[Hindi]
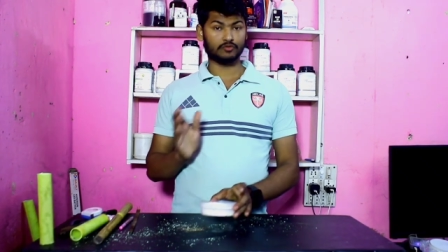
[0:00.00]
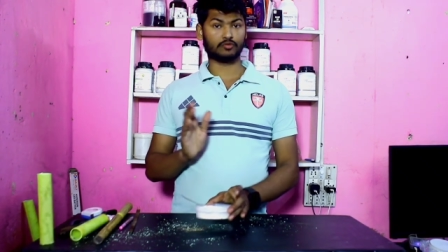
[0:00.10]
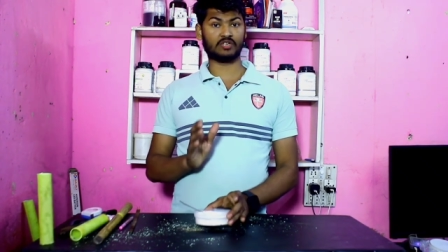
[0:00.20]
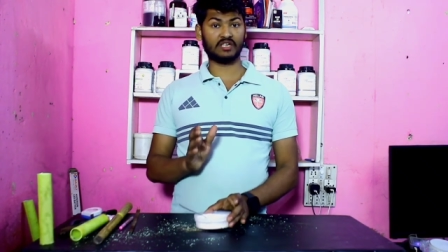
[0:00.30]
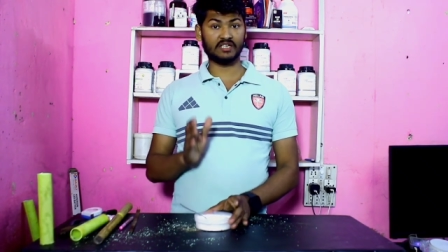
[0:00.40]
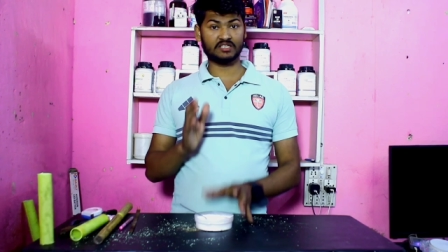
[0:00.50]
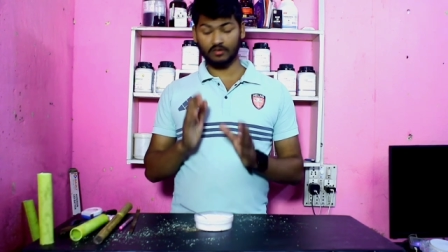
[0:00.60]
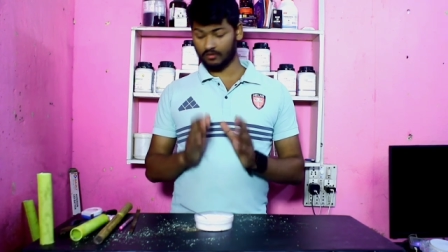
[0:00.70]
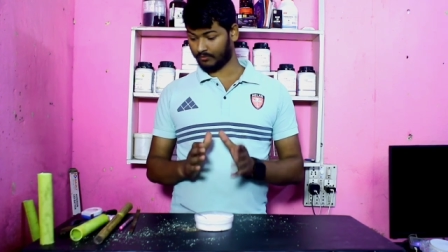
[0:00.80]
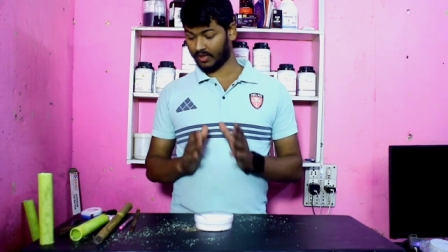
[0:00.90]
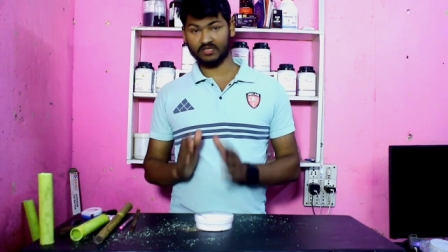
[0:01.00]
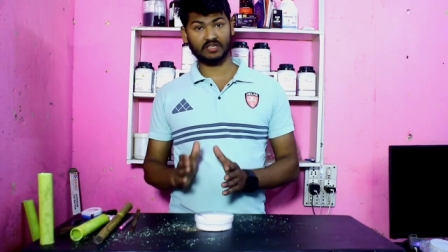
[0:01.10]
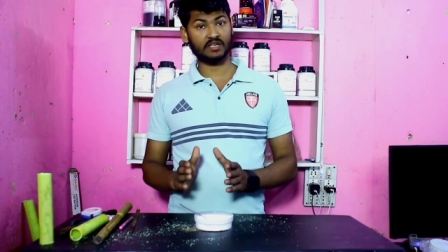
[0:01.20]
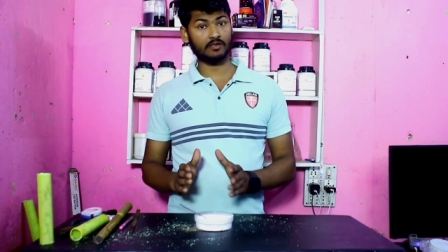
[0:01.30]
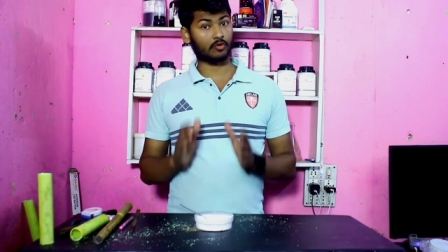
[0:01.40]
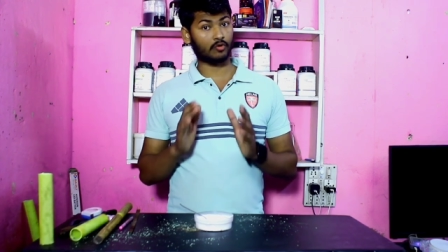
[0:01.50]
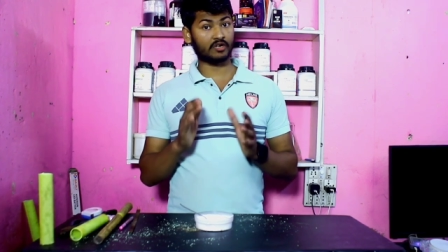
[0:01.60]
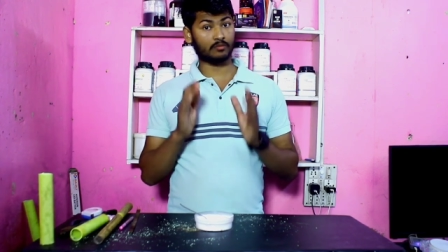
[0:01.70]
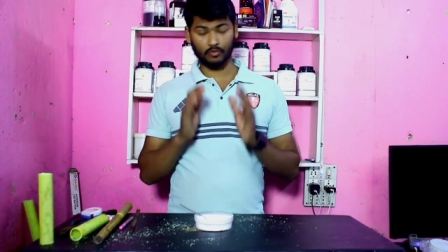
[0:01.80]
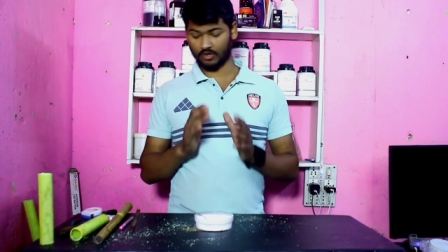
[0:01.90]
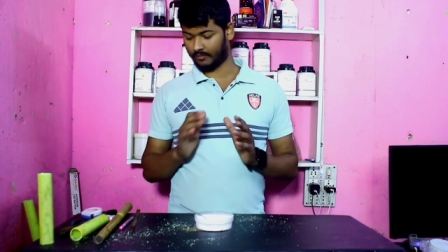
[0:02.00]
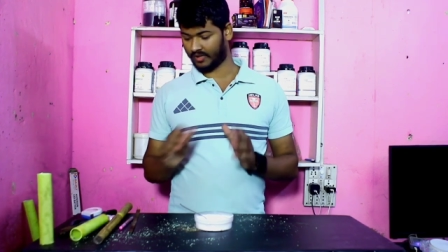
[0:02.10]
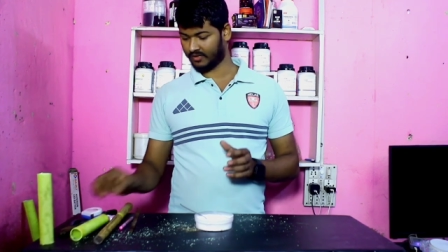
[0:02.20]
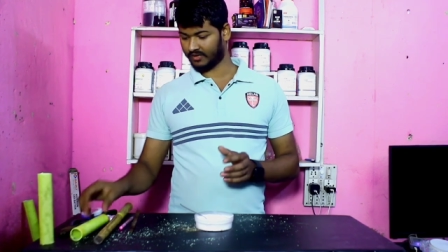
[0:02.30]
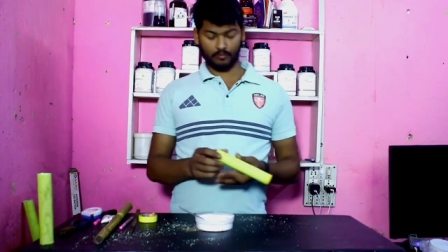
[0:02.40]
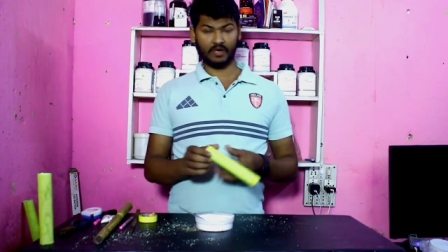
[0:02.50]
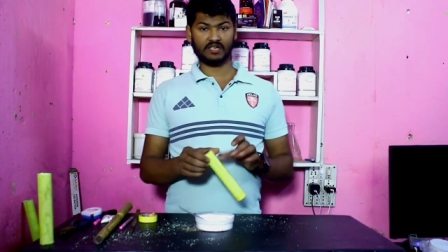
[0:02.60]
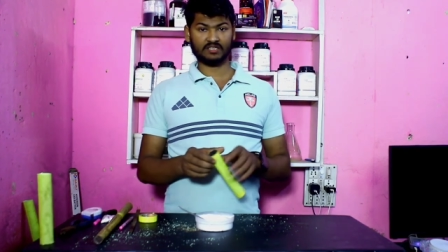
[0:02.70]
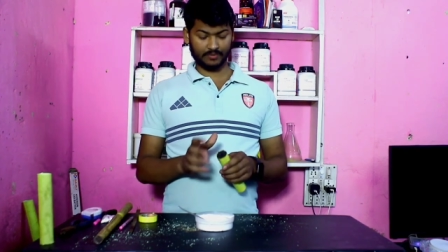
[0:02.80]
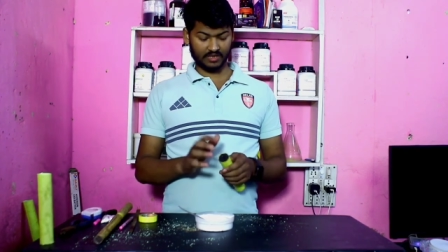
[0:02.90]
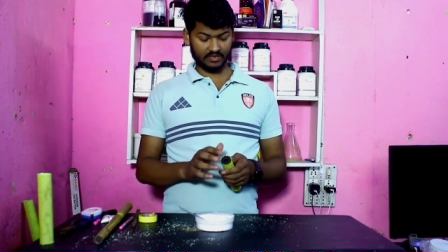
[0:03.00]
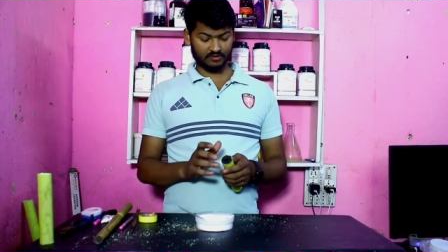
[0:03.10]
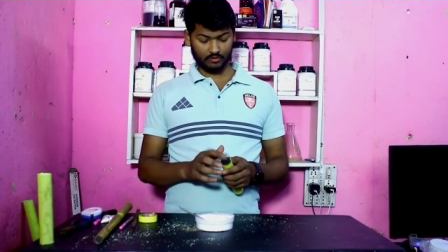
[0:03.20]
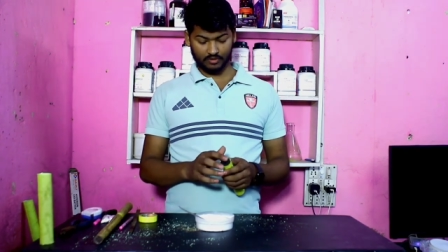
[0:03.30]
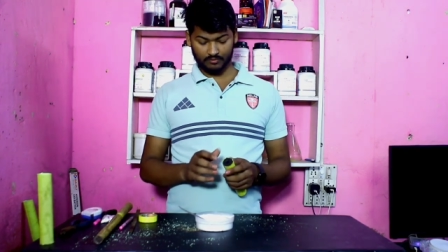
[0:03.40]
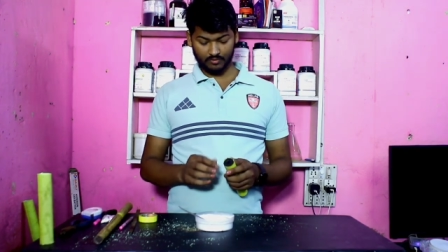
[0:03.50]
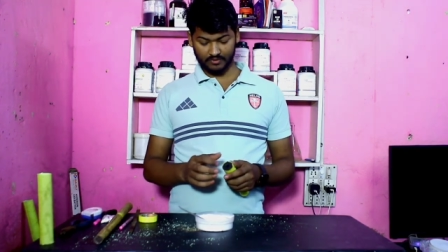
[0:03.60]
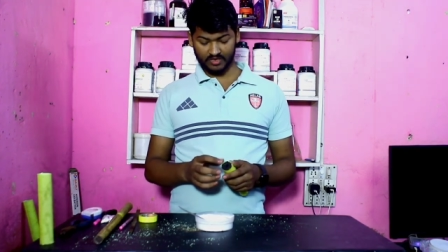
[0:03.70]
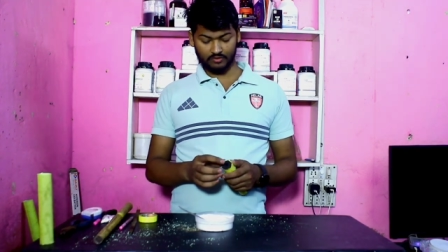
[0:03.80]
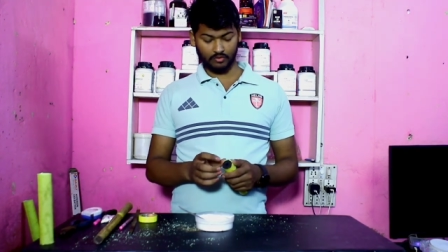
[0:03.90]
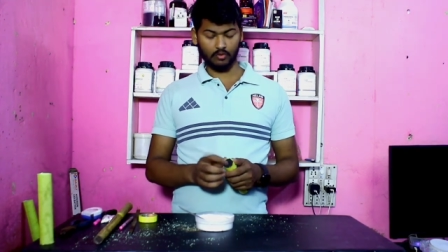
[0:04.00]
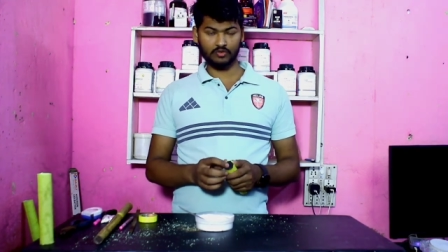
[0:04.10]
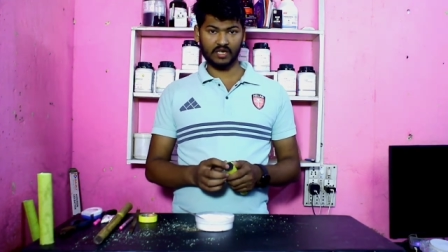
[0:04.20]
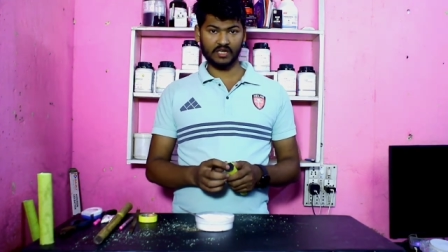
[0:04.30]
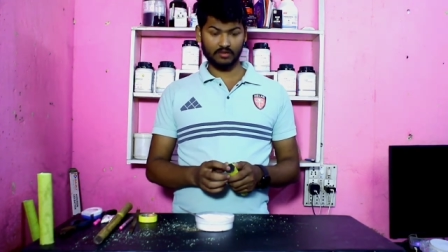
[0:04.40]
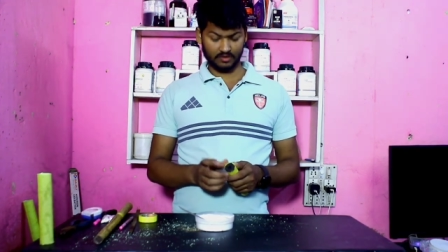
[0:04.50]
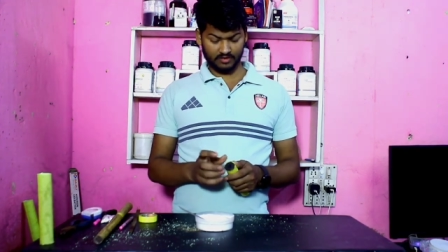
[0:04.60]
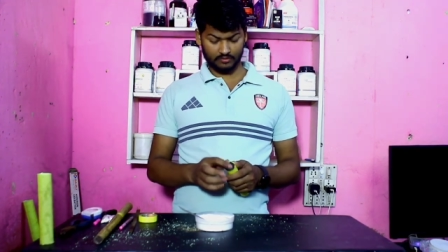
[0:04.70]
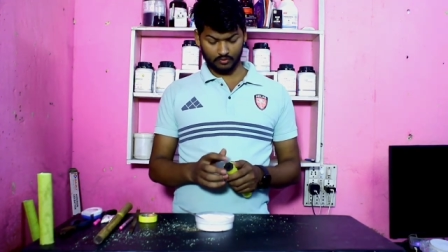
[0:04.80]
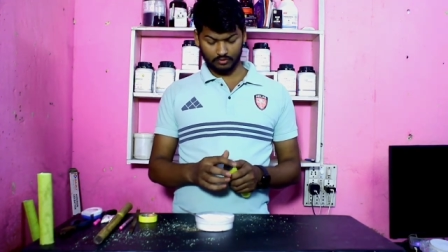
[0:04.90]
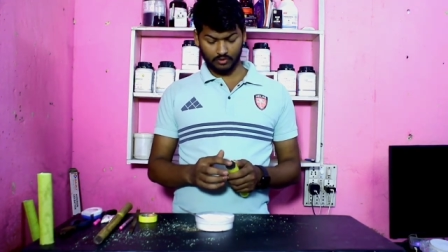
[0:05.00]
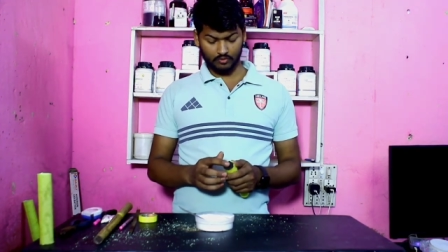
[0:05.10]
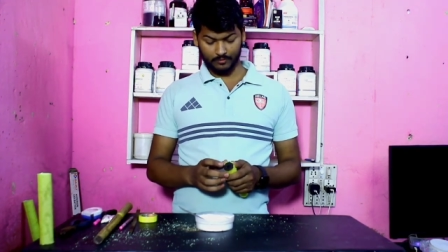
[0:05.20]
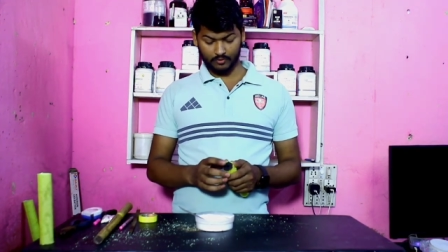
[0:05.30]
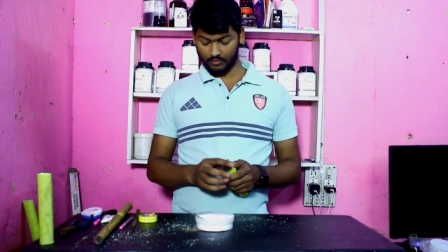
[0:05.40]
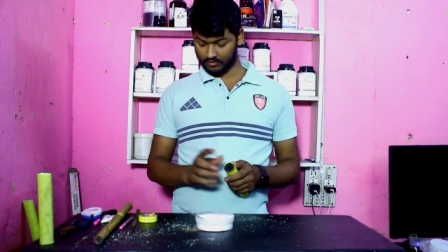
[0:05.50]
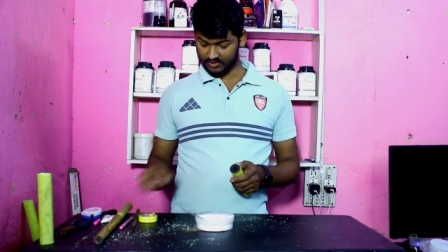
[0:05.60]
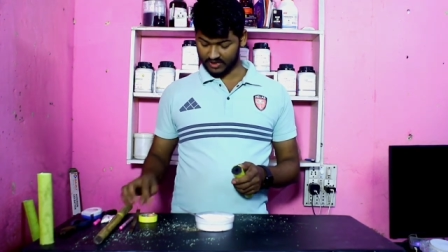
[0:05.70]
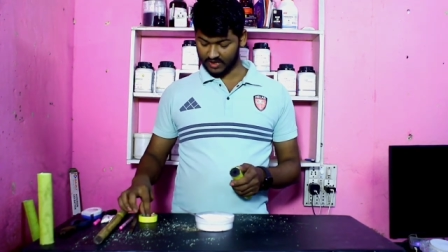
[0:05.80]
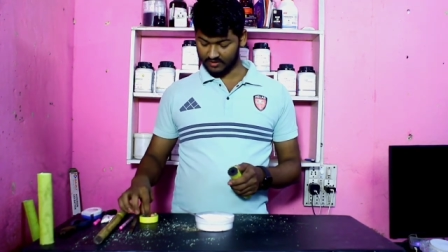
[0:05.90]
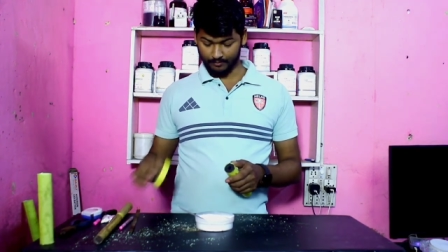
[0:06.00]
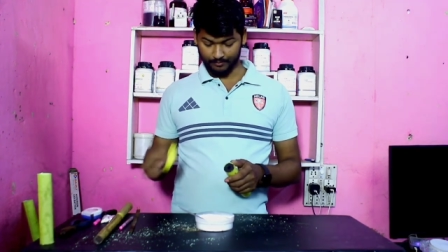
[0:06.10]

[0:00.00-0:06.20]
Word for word: तो चलिए इसका भरते हैं रॉकेट मोटर में भरने से पहले इस रॉकेट मोटर में जो नोजल है इस नोजल को आपको सीधा